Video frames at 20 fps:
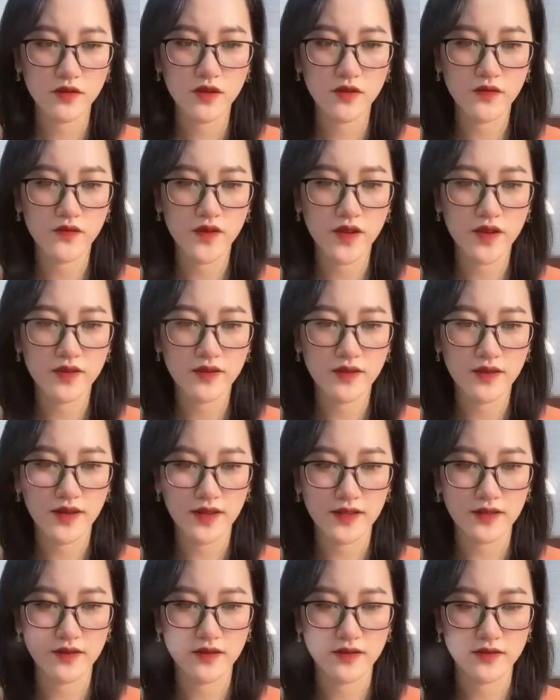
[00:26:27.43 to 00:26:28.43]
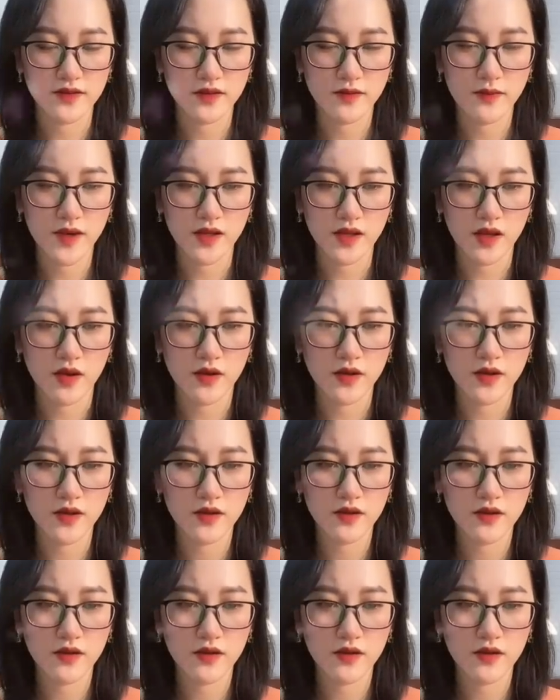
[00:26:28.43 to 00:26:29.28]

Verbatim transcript: gương viên gần từng chữ mà nói